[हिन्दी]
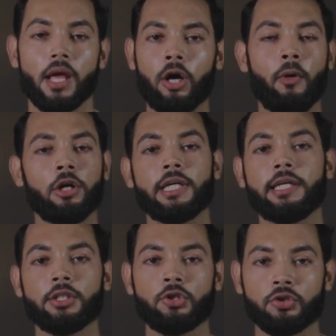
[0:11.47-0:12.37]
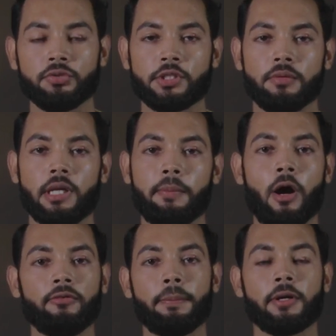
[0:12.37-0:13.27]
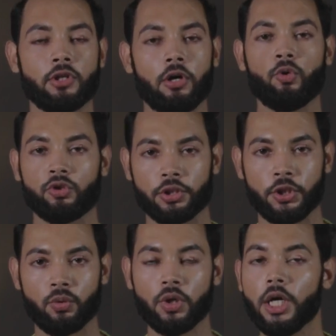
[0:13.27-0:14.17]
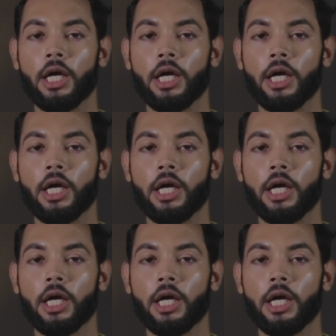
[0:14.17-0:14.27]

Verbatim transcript: और बहुत सारी ऐसे सिचुएशन में आप काफ़ी परेशान हो सकते हो